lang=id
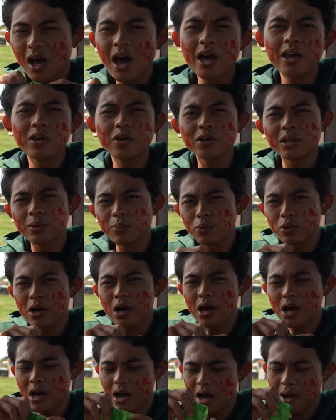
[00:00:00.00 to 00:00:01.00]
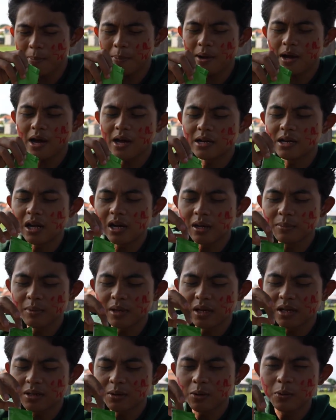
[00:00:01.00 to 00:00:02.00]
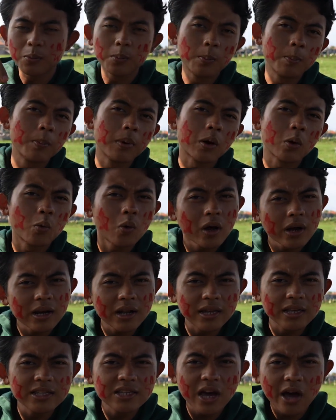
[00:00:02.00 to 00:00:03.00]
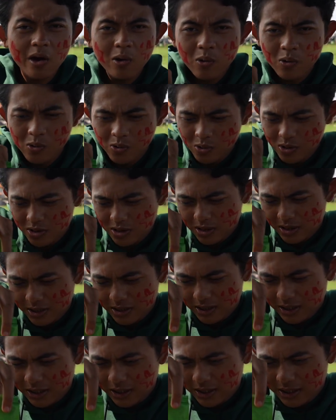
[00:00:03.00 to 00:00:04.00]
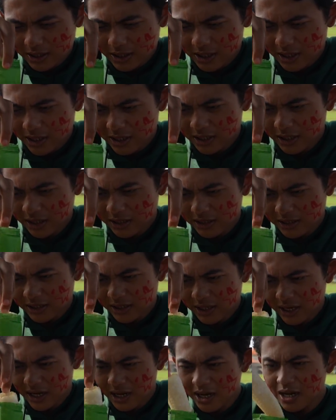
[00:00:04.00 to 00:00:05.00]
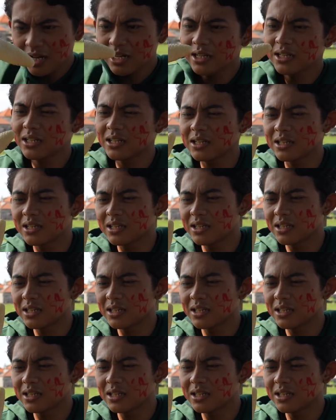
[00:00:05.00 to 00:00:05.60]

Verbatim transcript: Ayo kita buka apakah dalamnya berwarna hijau? Tidak. Kita Tidak. lihat.